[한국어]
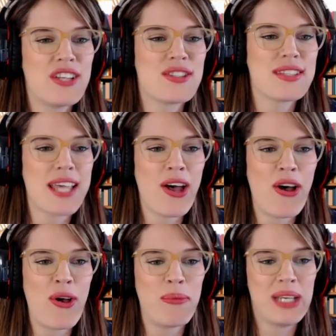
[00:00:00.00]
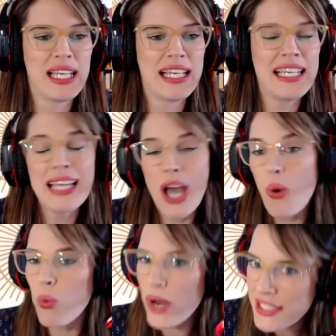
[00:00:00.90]
So tell me,
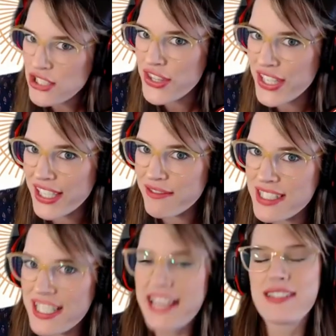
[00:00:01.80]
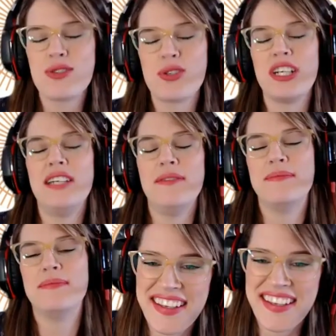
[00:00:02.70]
what did you think of today's story?
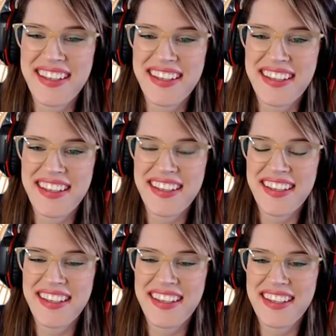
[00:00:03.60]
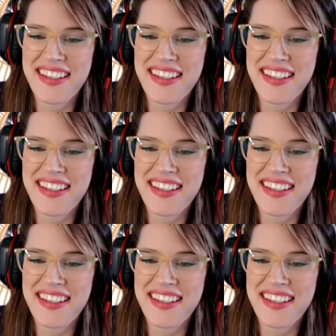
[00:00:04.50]
They didn't want to